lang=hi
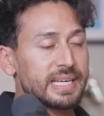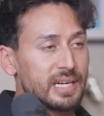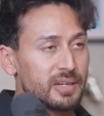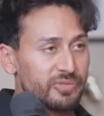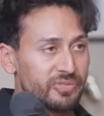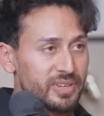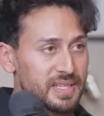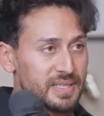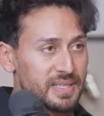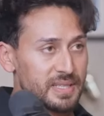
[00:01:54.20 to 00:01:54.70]
देर
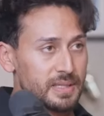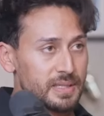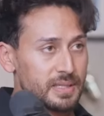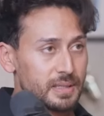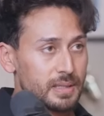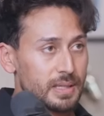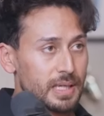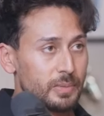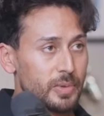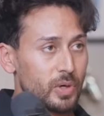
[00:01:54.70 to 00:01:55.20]
आर फेजेस
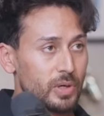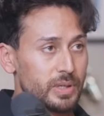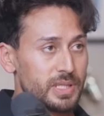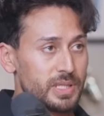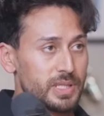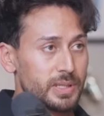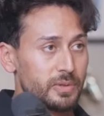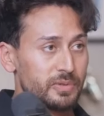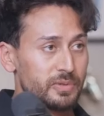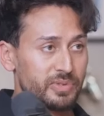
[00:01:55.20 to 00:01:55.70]
आई बी
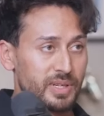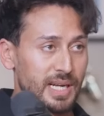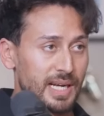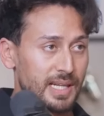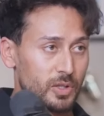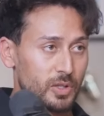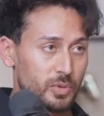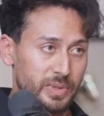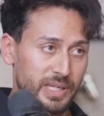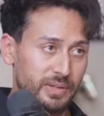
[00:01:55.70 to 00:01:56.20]
ऑनेस्ट यू
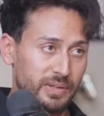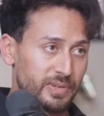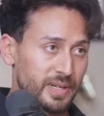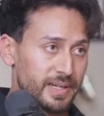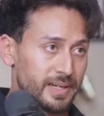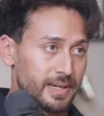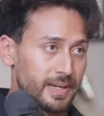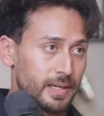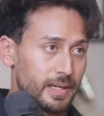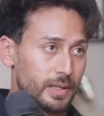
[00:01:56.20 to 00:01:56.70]
फिलहाल तो मेरी
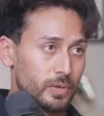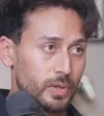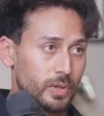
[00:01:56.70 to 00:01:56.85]
फट रही है